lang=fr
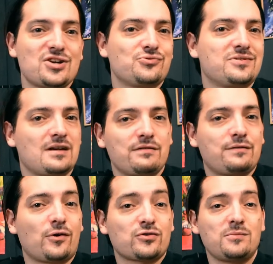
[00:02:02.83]
je t'y invite
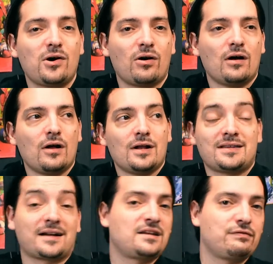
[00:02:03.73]
fortement
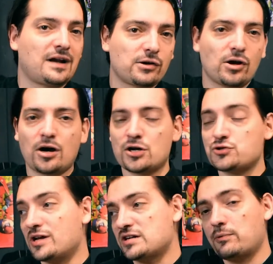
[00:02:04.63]
t'actives la cloche,
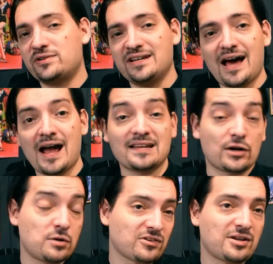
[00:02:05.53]
tu lâches un petit like, un
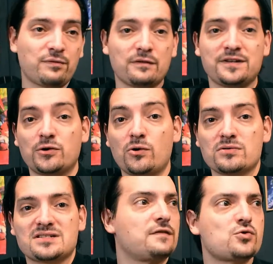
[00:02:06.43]
commentaire en fin de vidéo,
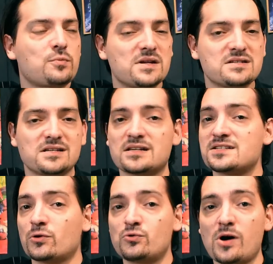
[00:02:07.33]
c'est toujours plaisir,
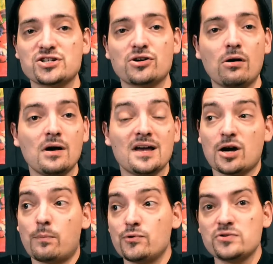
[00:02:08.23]
c'est encourageant, et
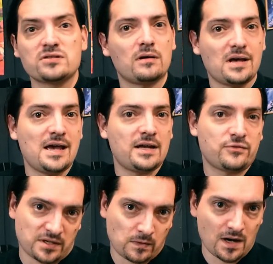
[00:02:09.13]
en plus, eh, tu
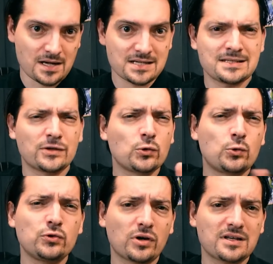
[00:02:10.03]
sais quoi, ça te
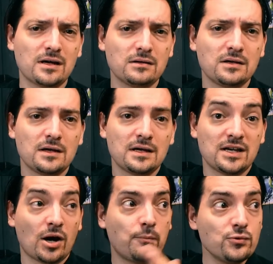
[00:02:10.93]
coûte rien.
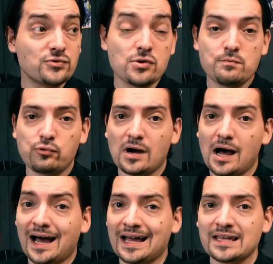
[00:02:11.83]
En plus, tu ne
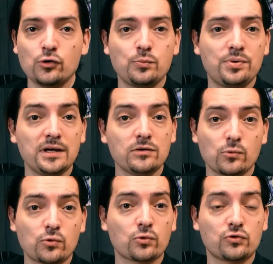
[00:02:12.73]
pourras rien louper de
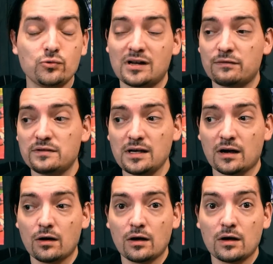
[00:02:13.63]
mon contenu à l'avenir.
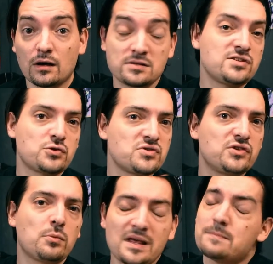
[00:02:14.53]
Si celui-ci
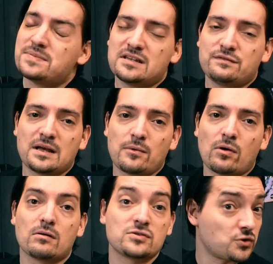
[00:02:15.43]
te plaît, bien
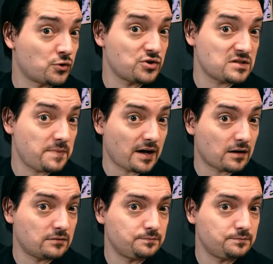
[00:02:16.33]
évidemment, ce que j'espère.